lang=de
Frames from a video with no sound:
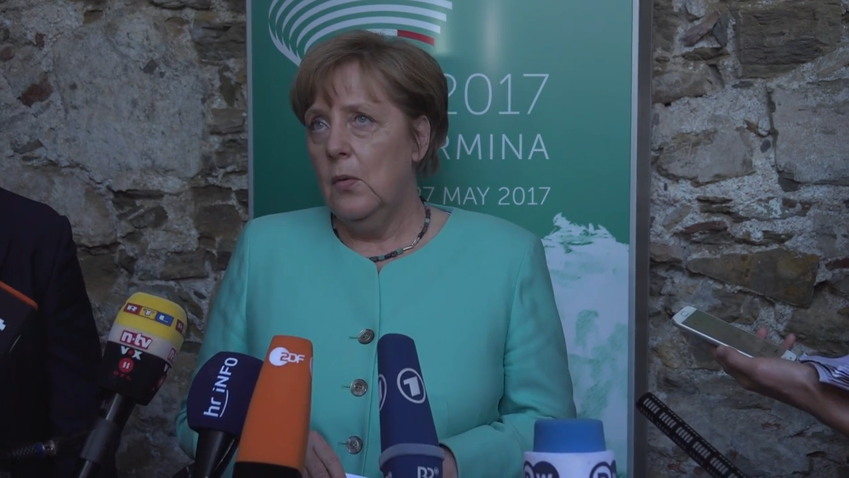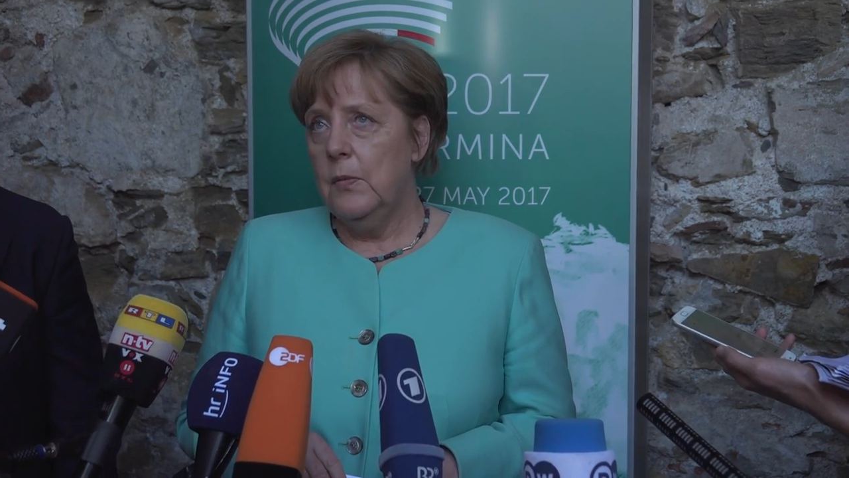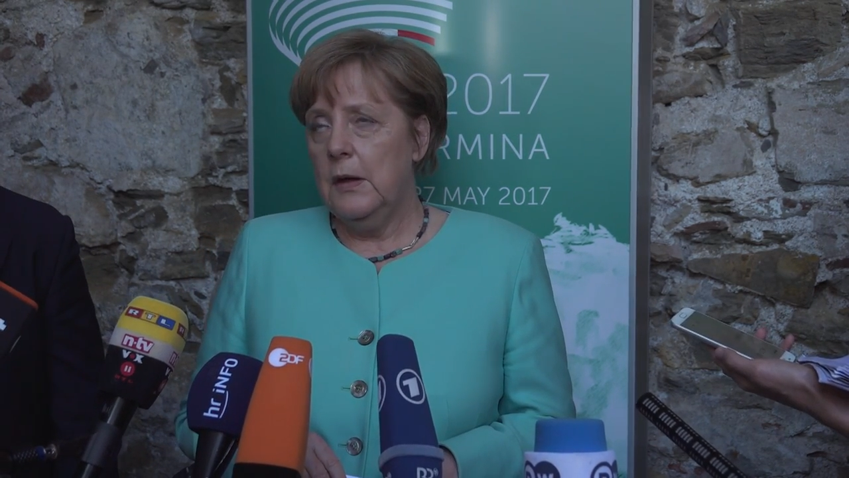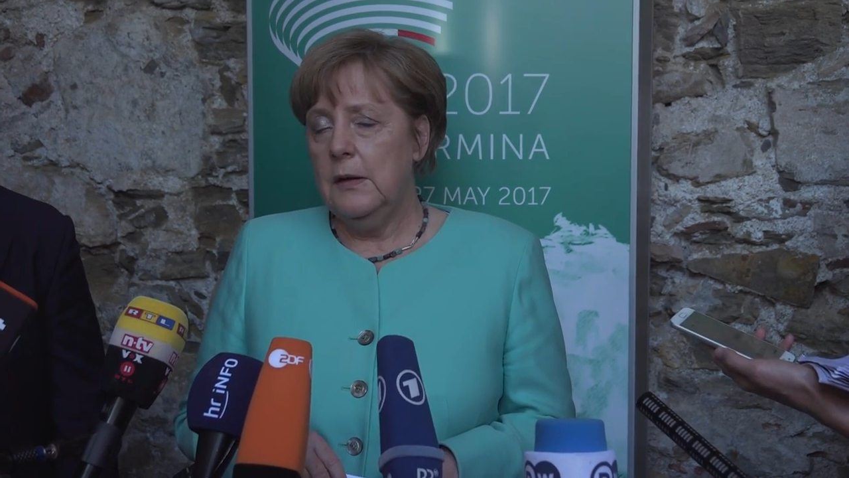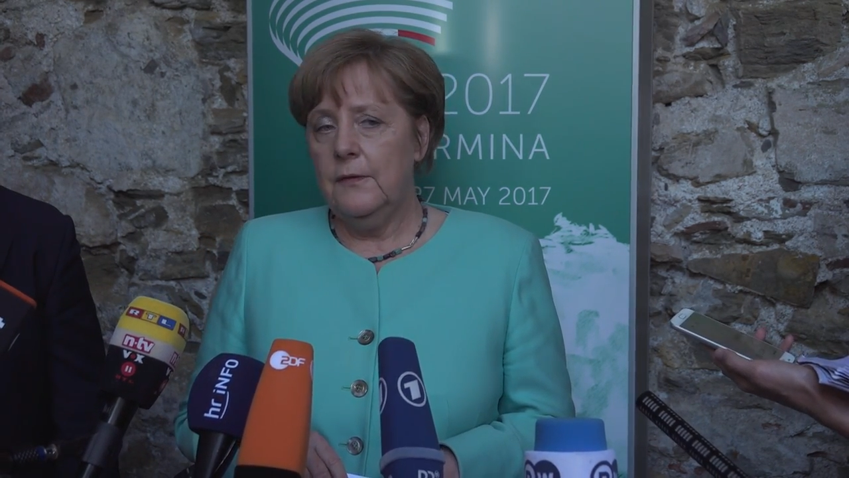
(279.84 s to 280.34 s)

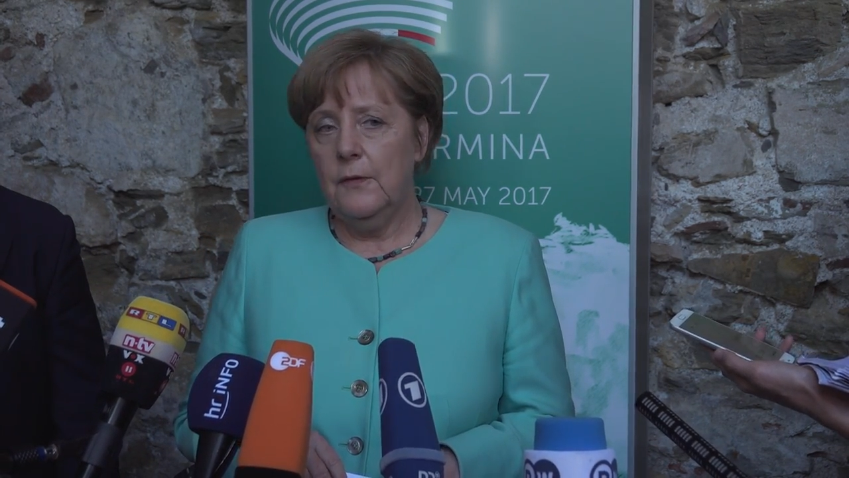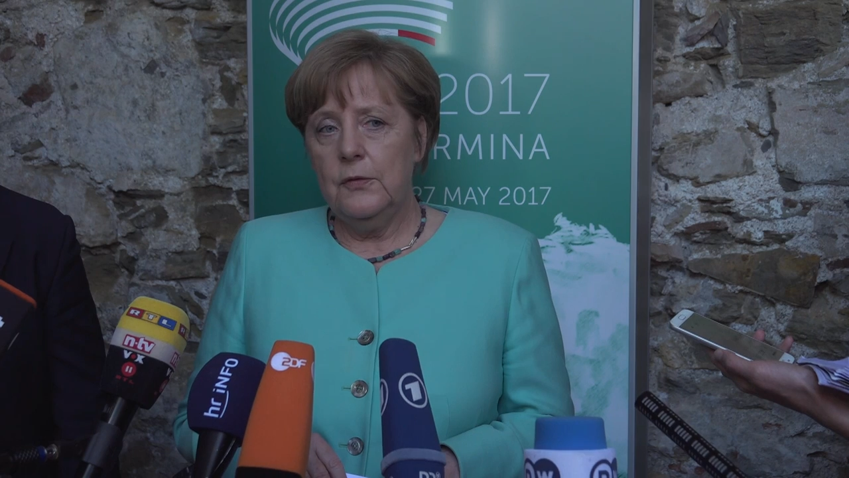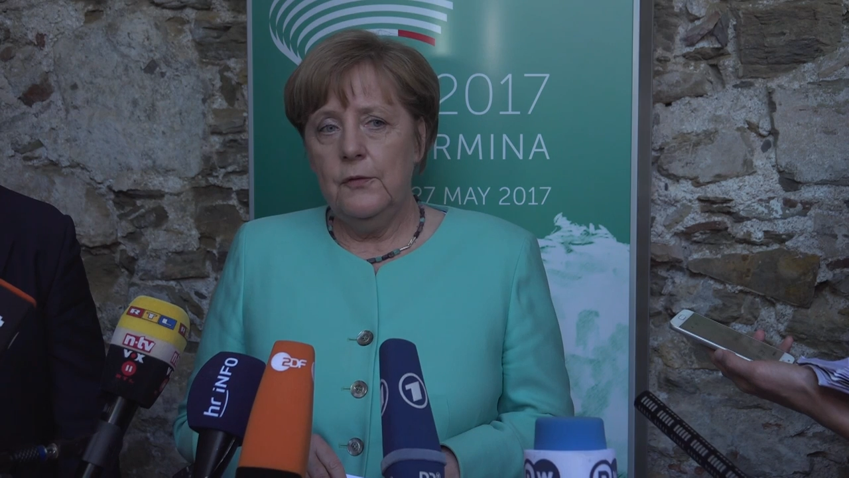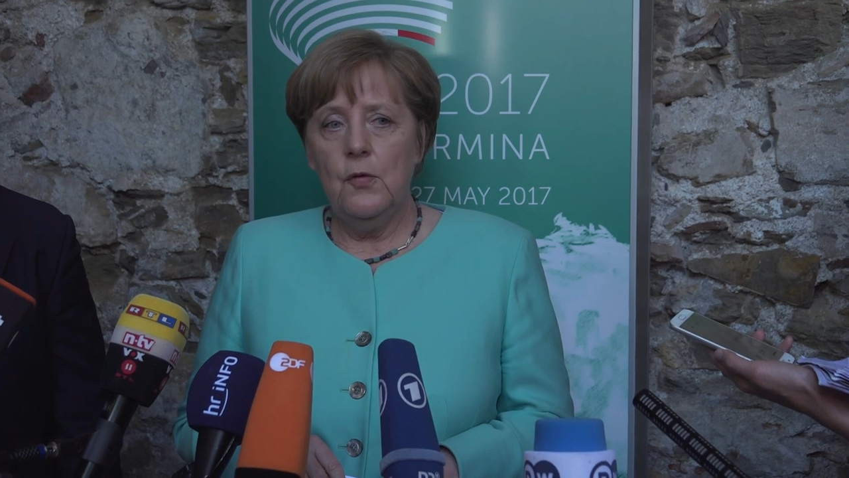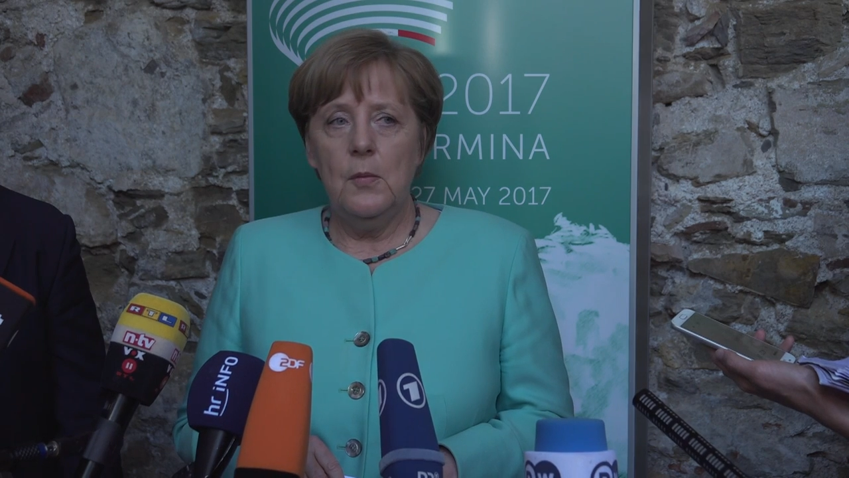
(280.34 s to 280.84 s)
um dann jetzt
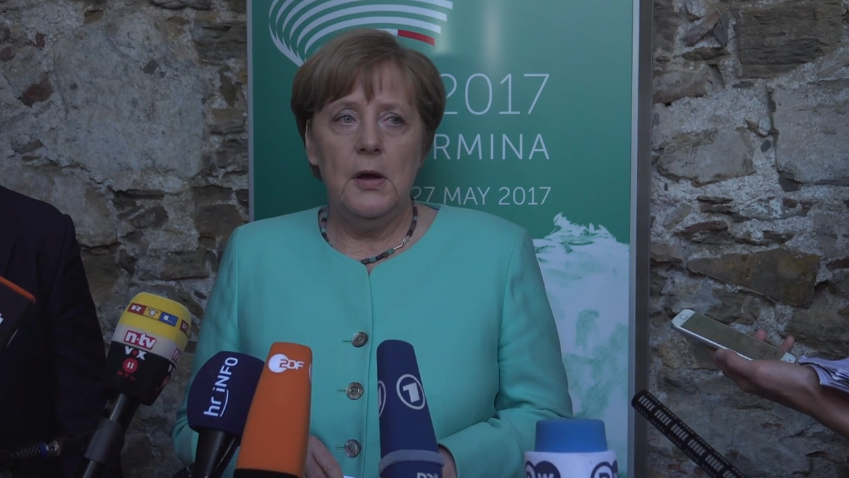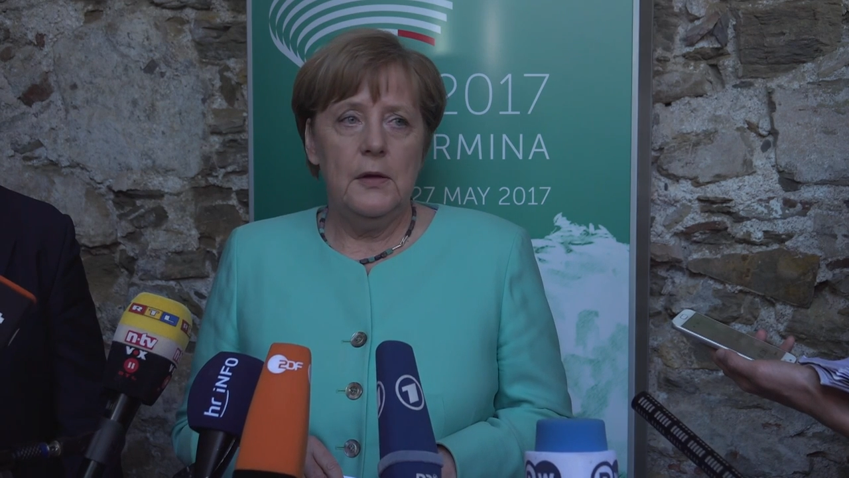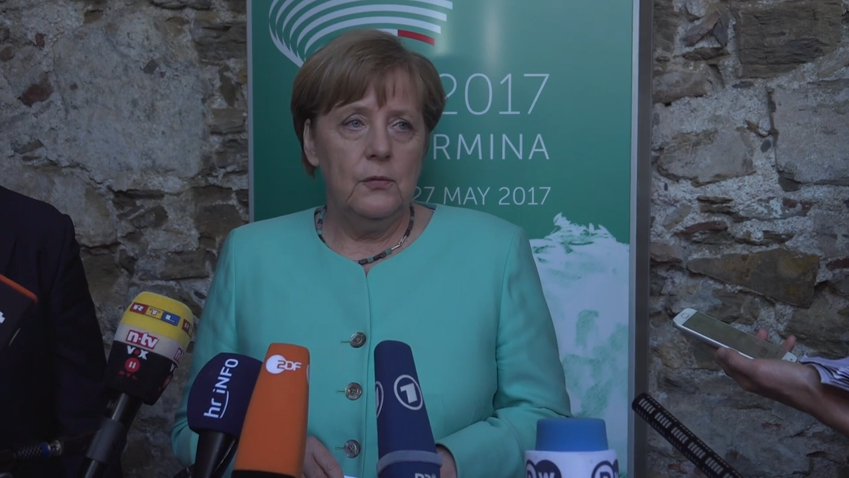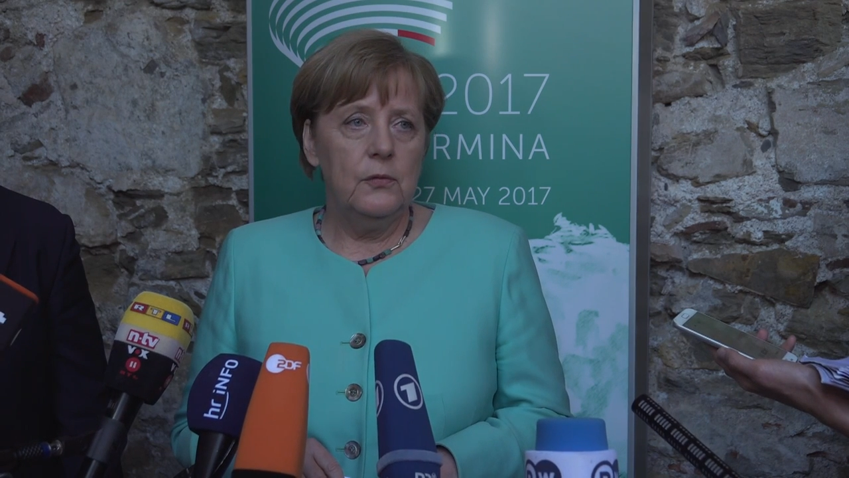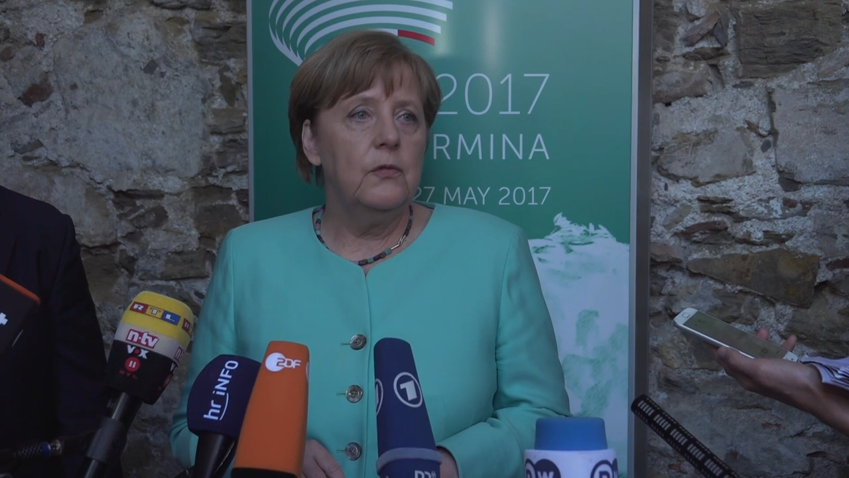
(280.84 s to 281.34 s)
auch die
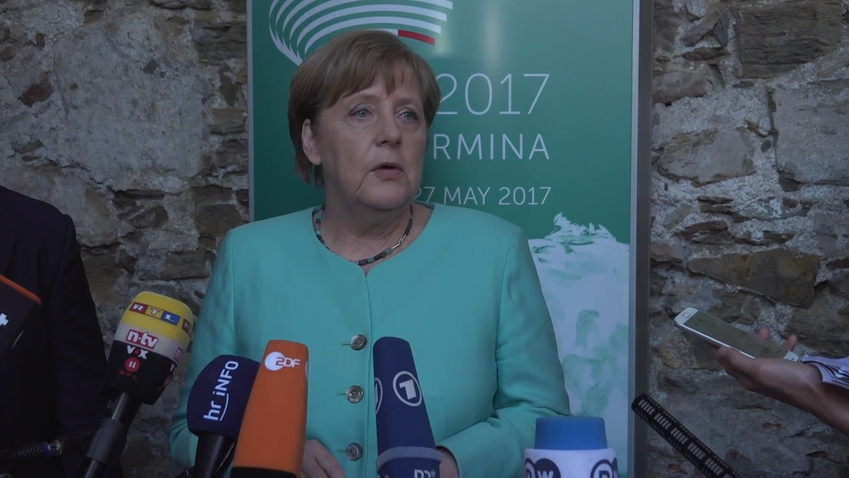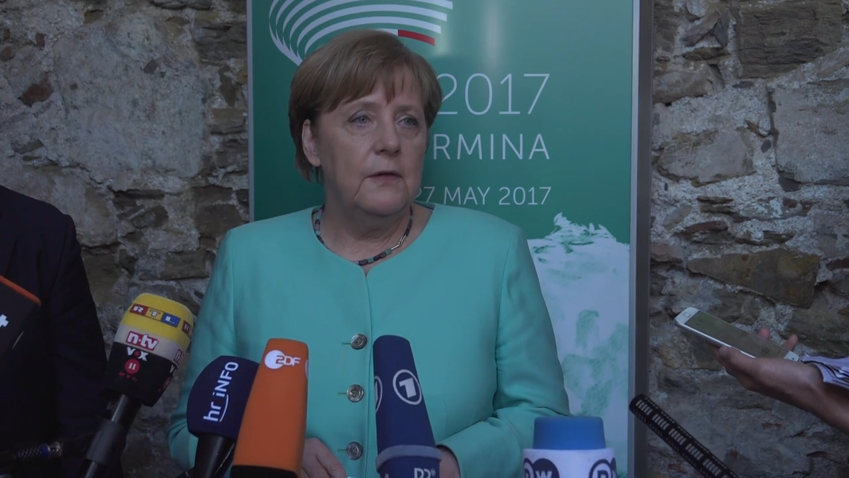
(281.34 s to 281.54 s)
Vorbereitungen zu